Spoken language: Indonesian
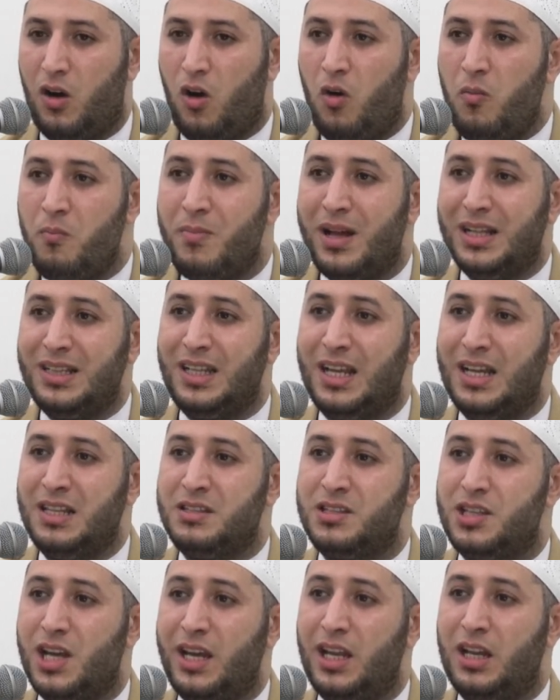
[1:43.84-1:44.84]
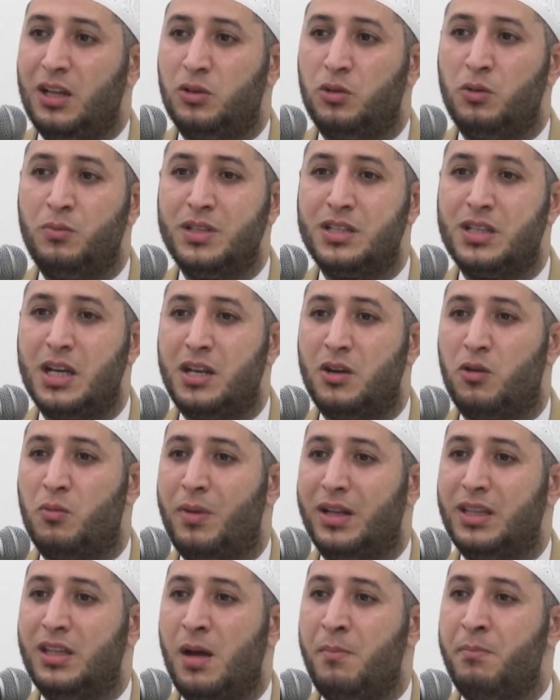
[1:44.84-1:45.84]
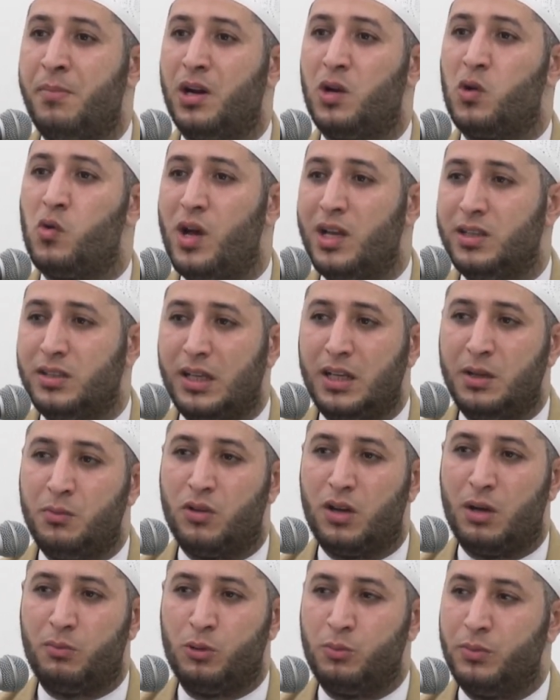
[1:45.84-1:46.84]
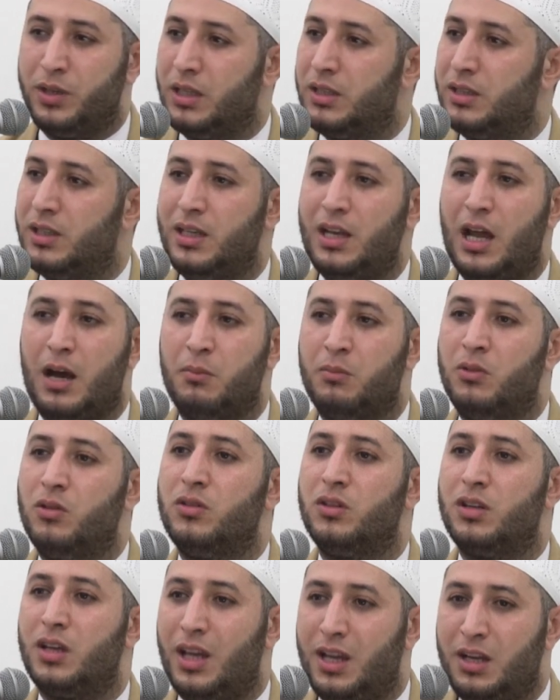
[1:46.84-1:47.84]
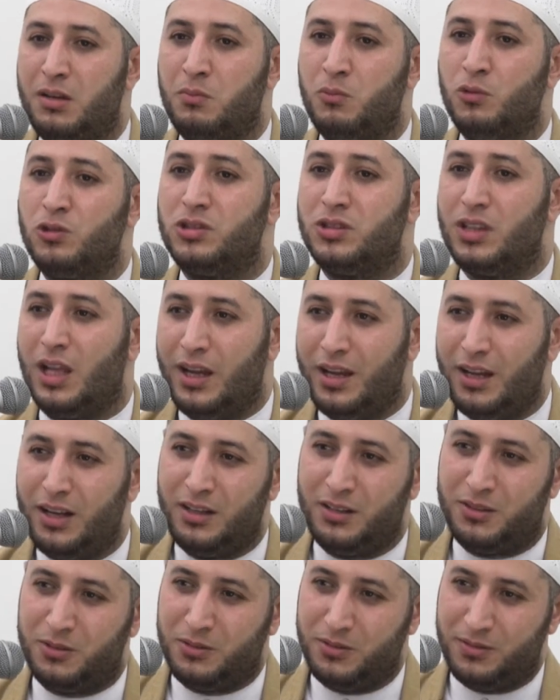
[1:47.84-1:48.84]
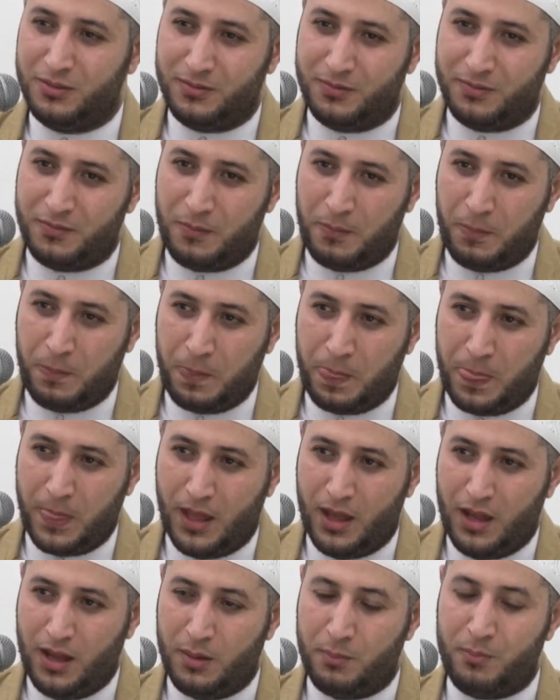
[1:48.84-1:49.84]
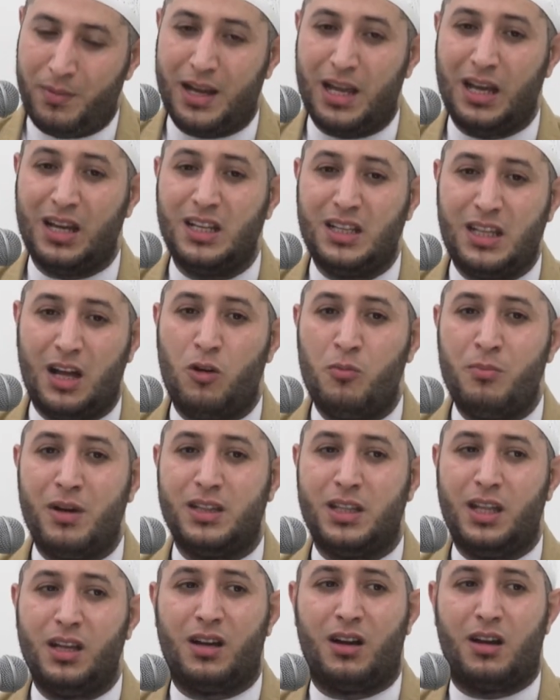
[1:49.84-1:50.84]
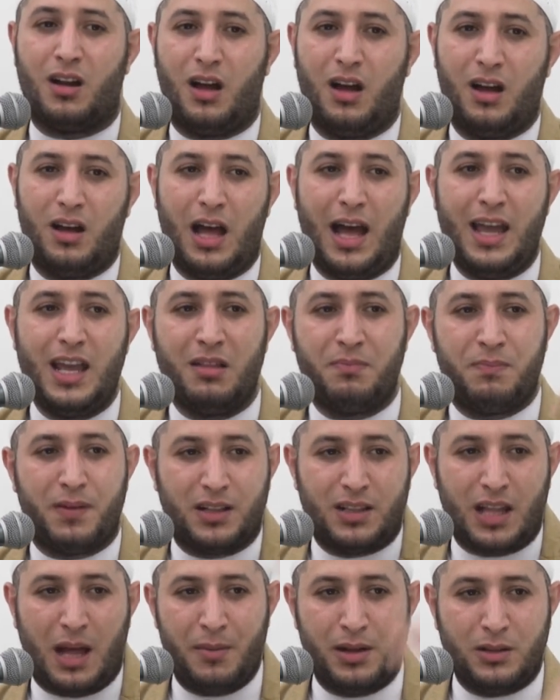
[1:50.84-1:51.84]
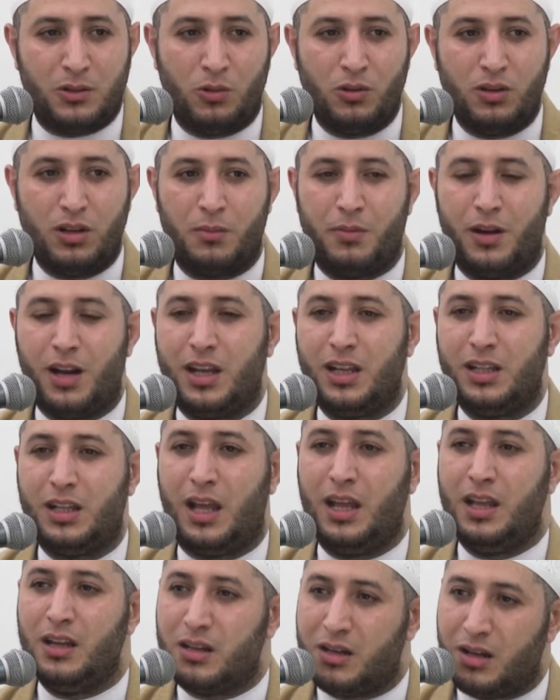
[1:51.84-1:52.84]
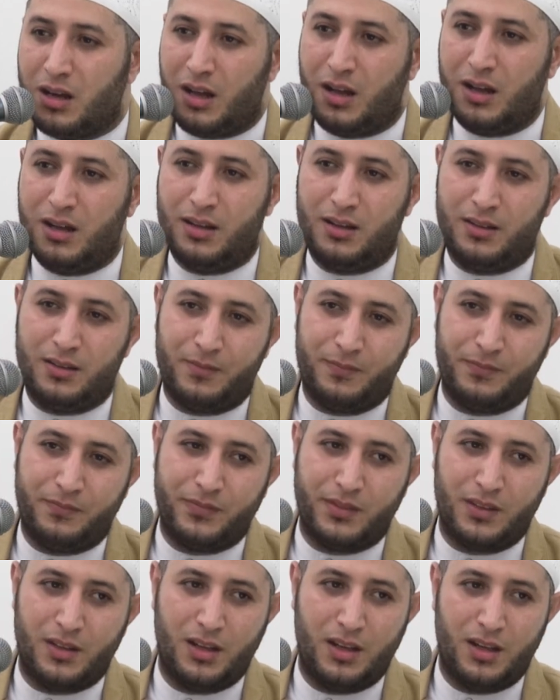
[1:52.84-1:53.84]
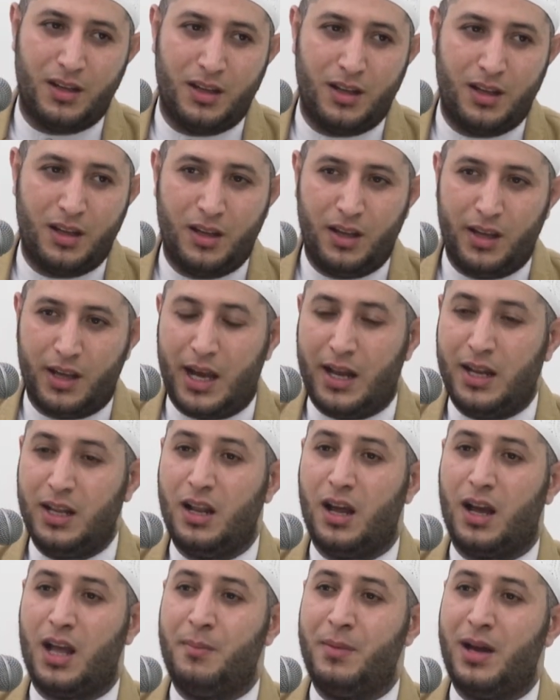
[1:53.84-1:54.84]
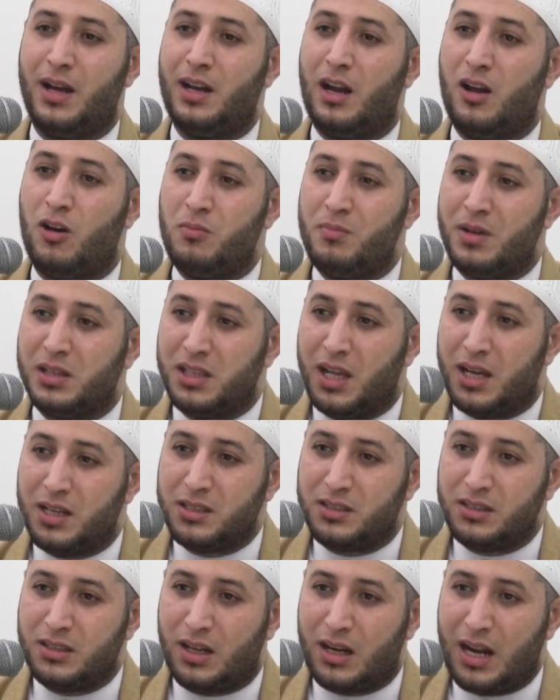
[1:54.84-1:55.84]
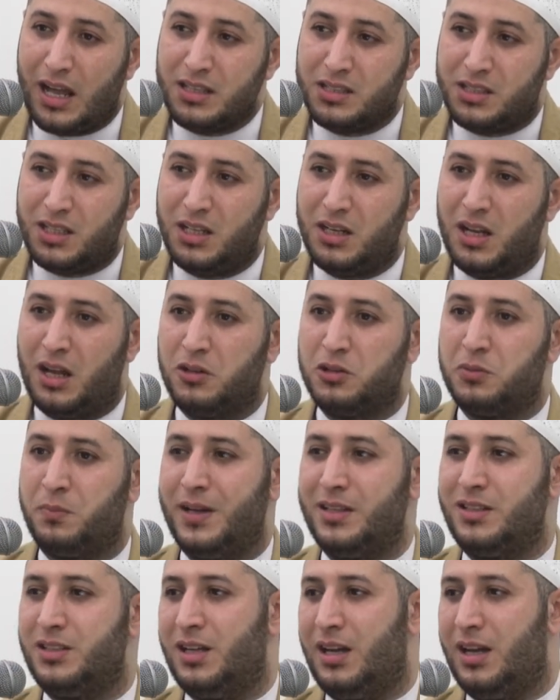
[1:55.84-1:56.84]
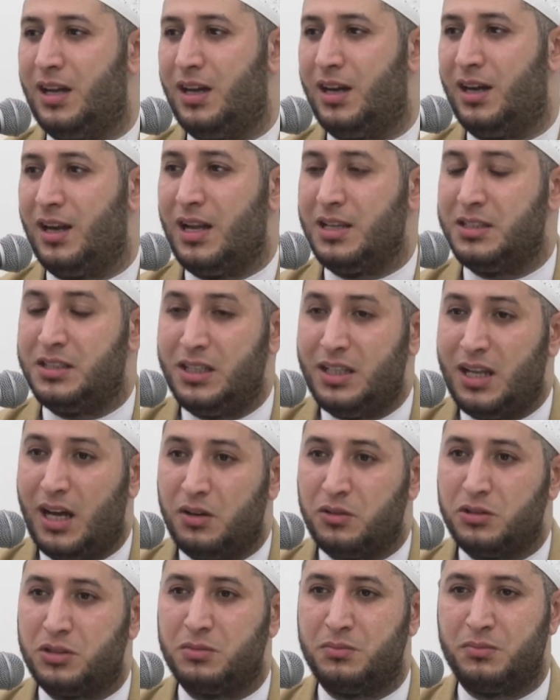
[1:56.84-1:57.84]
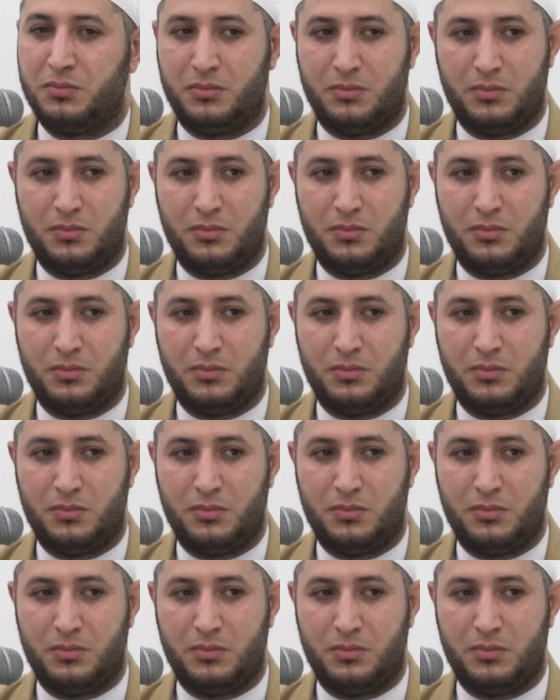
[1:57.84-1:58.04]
umat yang jahil itu menjadi umat yang berkuasa di muka bumi. Tidak mungkin, mustahil itu. Maka kita umat Iqra. Ayat pertama turun kepada kita Iqra. Karena kami adalah umat yang rajin harus baca, rajin harus